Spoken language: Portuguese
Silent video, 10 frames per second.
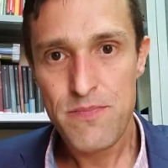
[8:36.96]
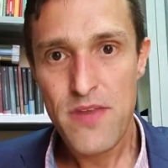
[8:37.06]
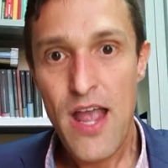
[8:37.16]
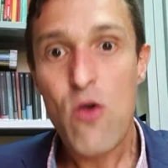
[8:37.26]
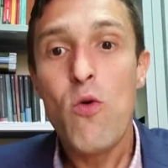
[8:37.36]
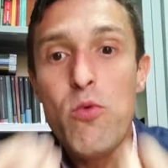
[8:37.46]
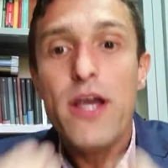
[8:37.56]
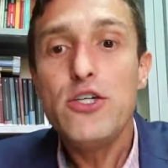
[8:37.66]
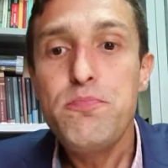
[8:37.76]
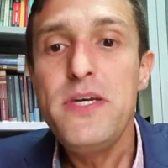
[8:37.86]
É como
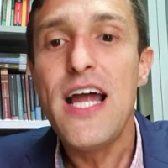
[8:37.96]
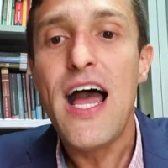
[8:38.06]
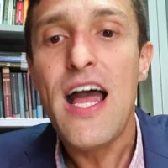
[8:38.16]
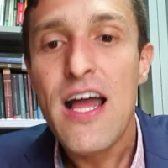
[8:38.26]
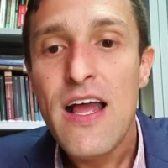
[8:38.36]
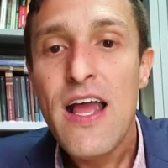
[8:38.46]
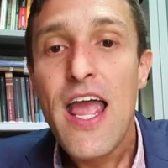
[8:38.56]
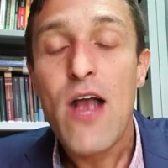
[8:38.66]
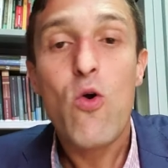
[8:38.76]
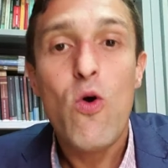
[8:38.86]
respirar,
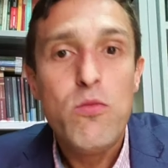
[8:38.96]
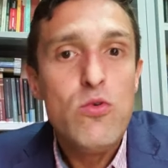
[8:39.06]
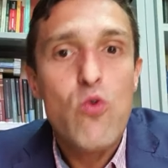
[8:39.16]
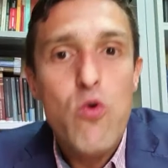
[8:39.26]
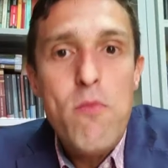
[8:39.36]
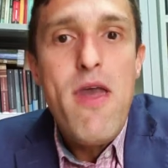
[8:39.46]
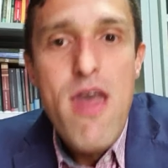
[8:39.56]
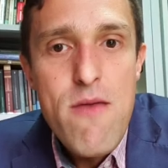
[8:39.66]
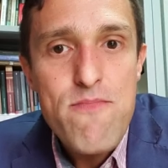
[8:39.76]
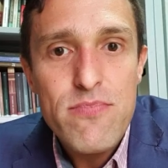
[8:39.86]
é como
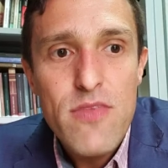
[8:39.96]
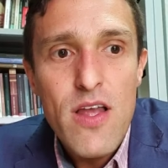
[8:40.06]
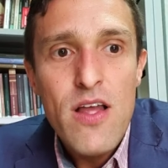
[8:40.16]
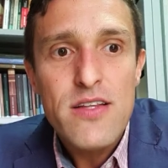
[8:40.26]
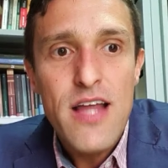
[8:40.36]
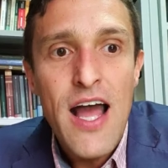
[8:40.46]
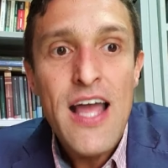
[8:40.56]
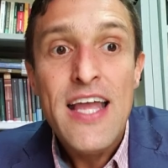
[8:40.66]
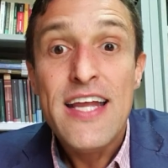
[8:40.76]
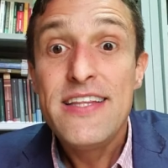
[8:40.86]
comer
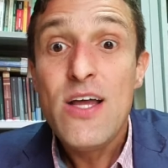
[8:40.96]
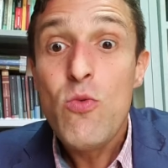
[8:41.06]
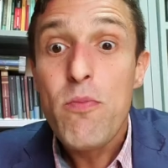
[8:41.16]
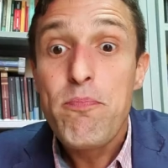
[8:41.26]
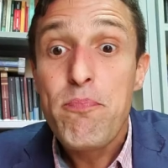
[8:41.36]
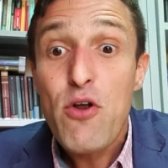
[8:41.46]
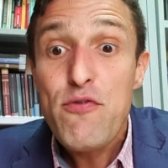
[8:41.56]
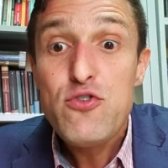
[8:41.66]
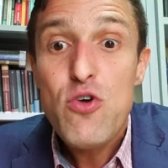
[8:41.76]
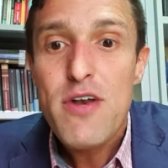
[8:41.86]
tá? Então,
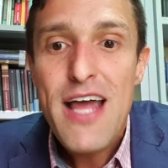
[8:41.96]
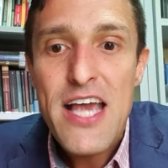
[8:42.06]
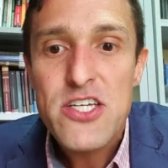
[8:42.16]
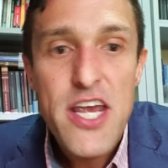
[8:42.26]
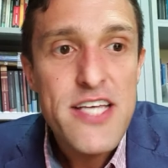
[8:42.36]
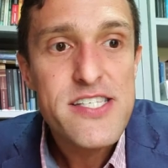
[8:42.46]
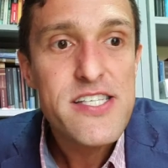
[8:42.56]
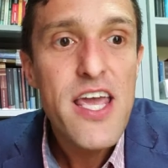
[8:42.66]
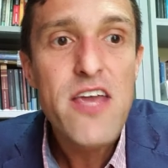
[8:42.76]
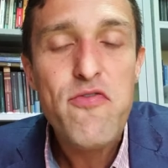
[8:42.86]
profissionais
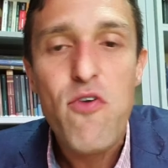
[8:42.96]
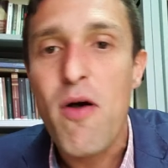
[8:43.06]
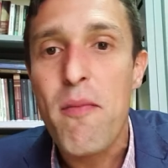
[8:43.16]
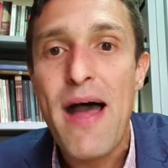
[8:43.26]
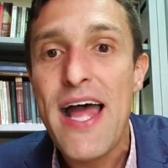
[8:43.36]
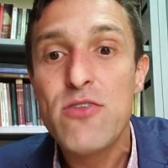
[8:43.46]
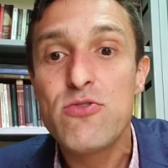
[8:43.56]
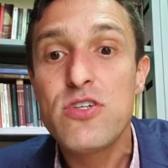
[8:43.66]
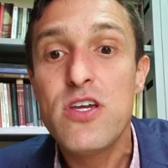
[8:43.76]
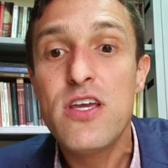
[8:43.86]

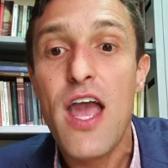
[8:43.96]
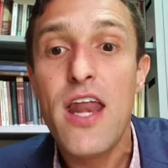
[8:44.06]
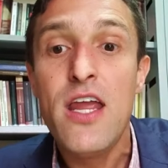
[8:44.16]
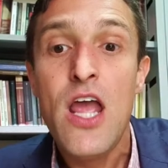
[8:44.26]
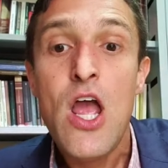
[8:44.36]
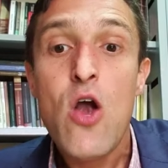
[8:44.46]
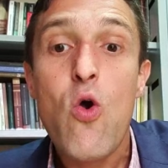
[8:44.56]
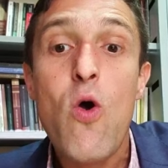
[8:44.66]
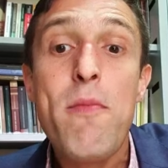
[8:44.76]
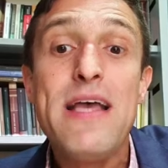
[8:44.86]
recém-formados que querem
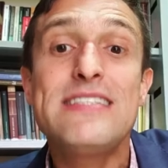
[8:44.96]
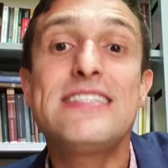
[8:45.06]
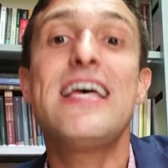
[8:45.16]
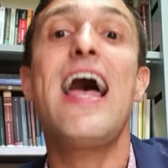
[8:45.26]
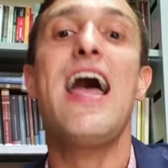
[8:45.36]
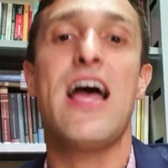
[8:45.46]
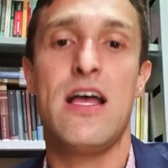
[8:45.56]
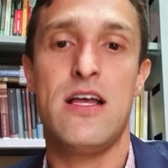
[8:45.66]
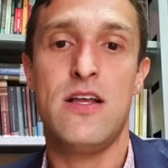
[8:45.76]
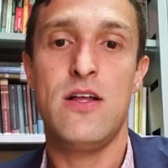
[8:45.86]
começar
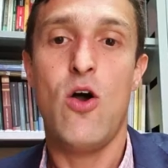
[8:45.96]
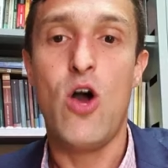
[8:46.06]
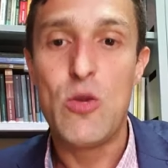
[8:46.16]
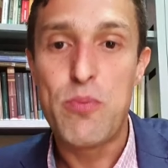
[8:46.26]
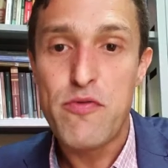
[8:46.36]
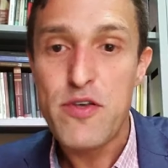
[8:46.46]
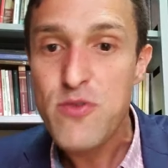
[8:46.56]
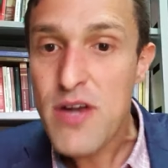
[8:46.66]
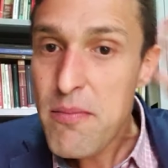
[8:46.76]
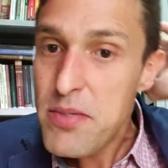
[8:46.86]
Olha, o
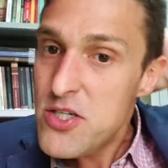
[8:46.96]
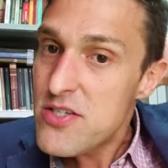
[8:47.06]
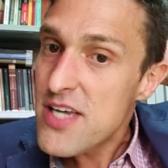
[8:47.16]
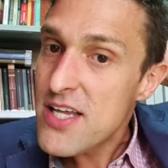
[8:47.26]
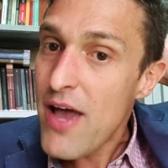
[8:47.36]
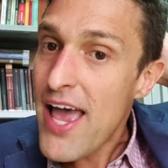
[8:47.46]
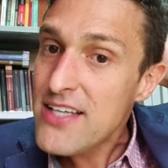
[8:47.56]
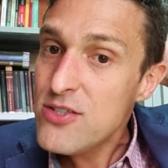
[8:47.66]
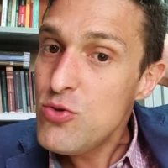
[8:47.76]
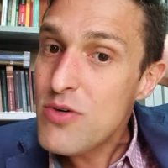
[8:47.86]
professor Gabi dizendo,
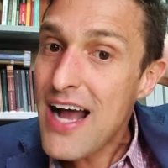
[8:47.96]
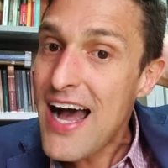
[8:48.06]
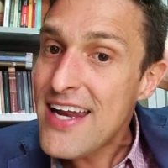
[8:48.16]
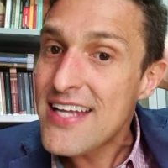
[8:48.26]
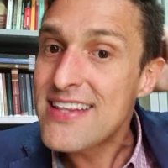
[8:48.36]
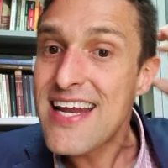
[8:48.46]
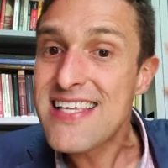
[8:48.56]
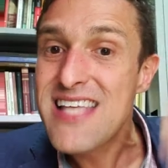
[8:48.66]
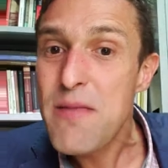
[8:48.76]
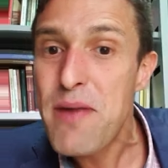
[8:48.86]
ex-ducare,
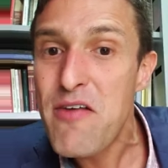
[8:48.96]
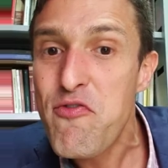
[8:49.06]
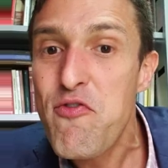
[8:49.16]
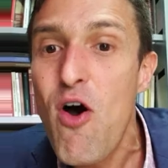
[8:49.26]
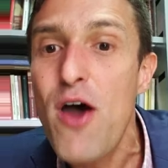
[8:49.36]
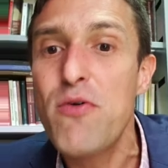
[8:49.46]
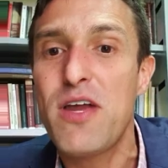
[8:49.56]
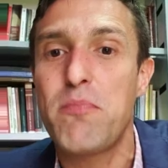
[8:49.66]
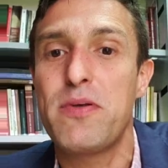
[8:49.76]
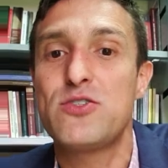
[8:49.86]
trazer para fora o
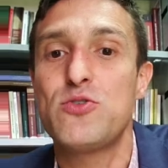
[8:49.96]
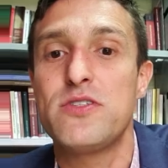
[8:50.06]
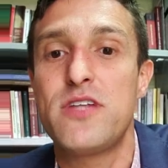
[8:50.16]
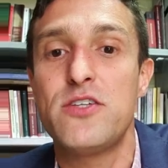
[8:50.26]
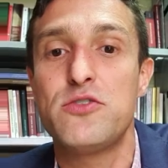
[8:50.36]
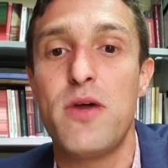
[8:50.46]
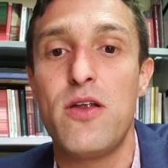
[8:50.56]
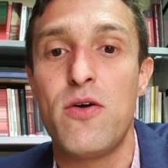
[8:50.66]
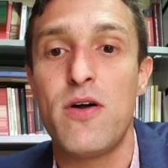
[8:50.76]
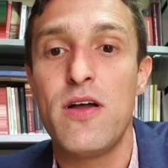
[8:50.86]
que a pessoa tem de
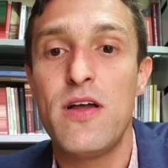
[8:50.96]
melhor.